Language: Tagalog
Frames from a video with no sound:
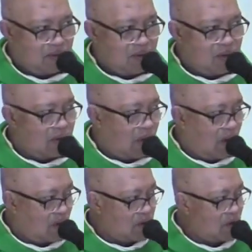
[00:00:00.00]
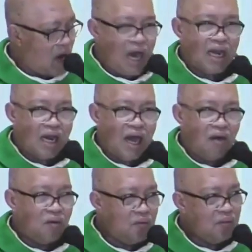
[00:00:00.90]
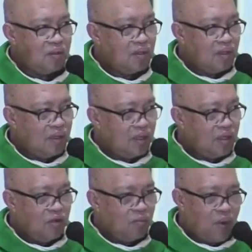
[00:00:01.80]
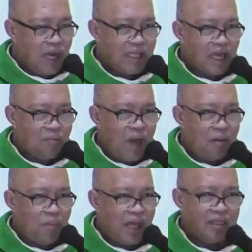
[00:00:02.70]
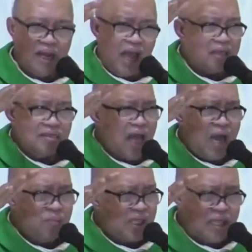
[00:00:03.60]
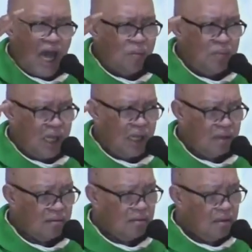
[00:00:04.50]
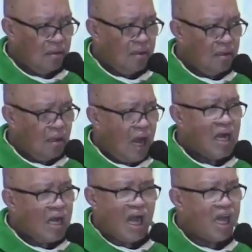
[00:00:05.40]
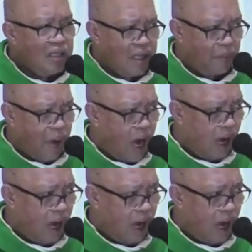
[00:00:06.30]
Oh, nung araw, yung mga nagmamadre, ang dami-dami, ang gaganda pa.